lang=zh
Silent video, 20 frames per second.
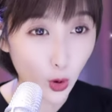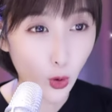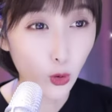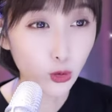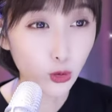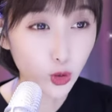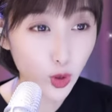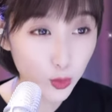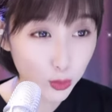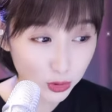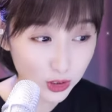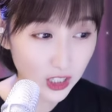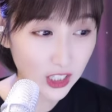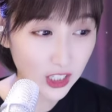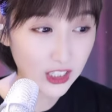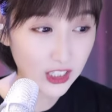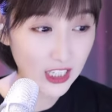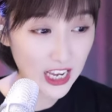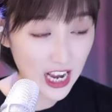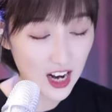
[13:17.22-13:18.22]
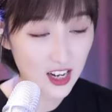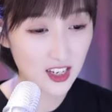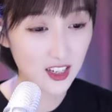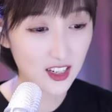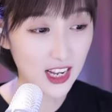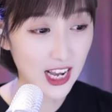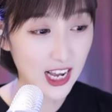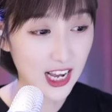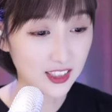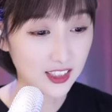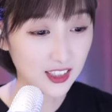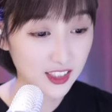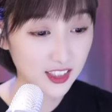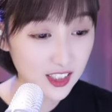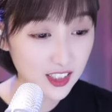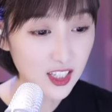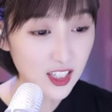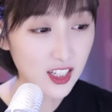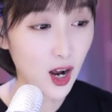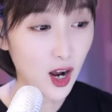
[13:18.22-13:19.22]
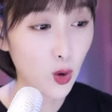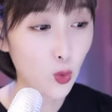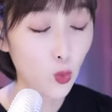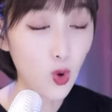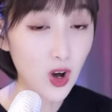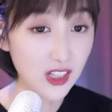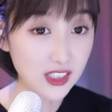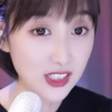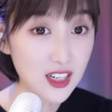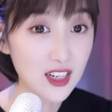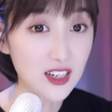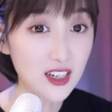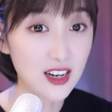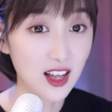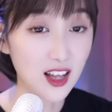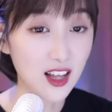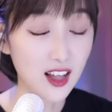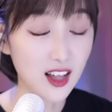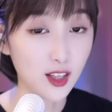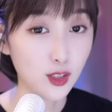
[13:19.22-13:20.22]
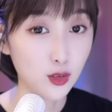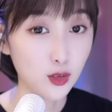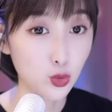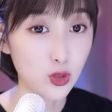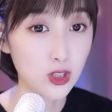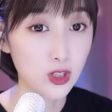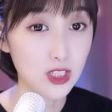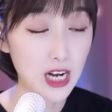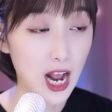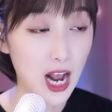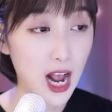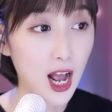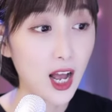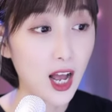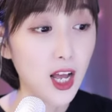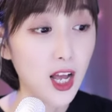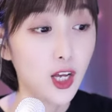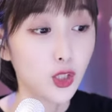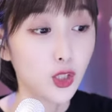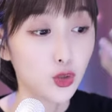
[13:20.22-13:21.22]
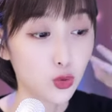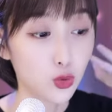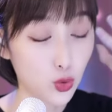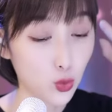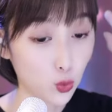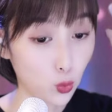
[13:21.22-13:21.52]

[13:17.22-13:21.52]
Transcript: 到啥时候你红都不能那样式的，你记着，我这个人就是啥。